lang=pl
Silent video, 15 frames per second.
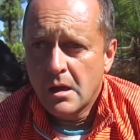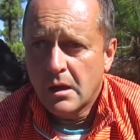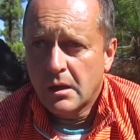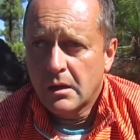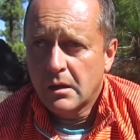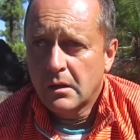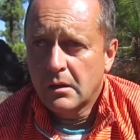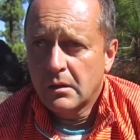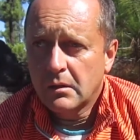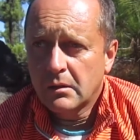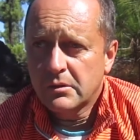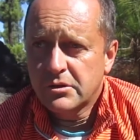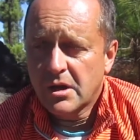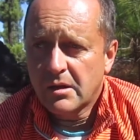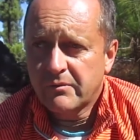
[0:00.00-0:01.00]

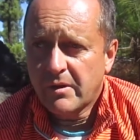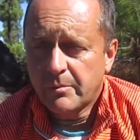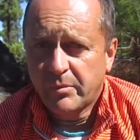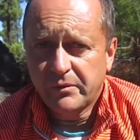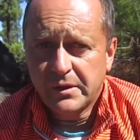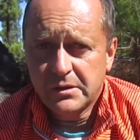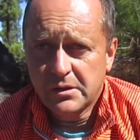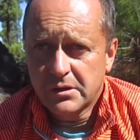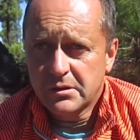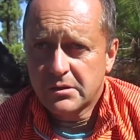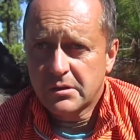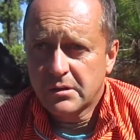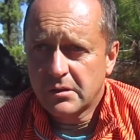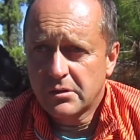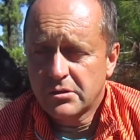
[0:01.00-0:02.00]
E, chciałem Wam
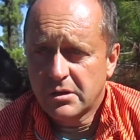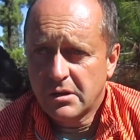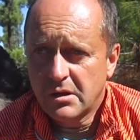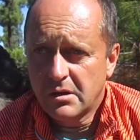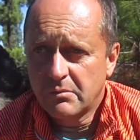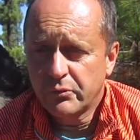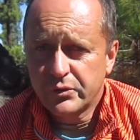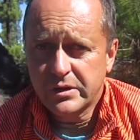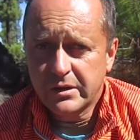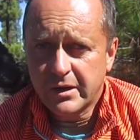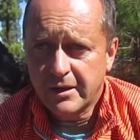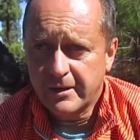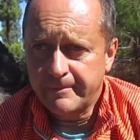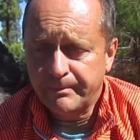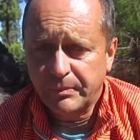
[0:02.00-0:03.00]
powiedzieć, że
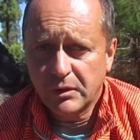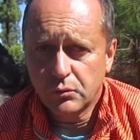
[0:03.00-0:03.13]
muzyka,